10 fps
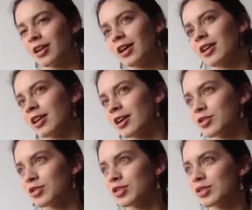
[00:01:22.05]
en,
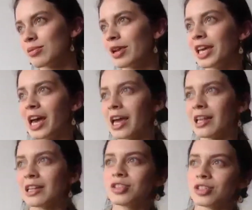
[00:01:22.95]
canciones de Billie
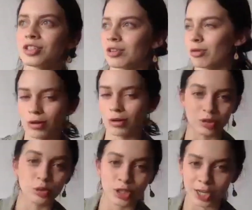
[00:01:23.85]
Eilish y luego
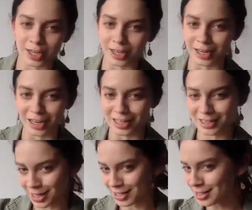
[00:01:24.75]
resulta que en la
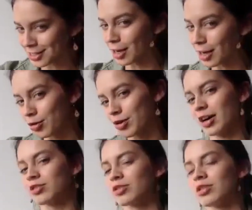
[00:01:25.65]
serie sí salió una
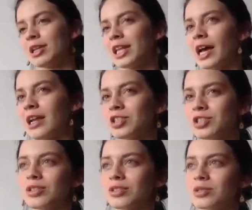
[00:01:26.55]
canción de Billie Eilish,
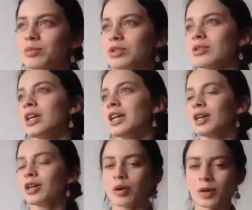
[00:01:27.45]
entonces pues
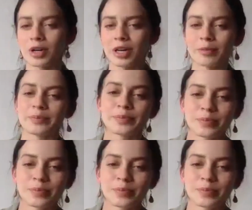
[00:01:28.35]
como que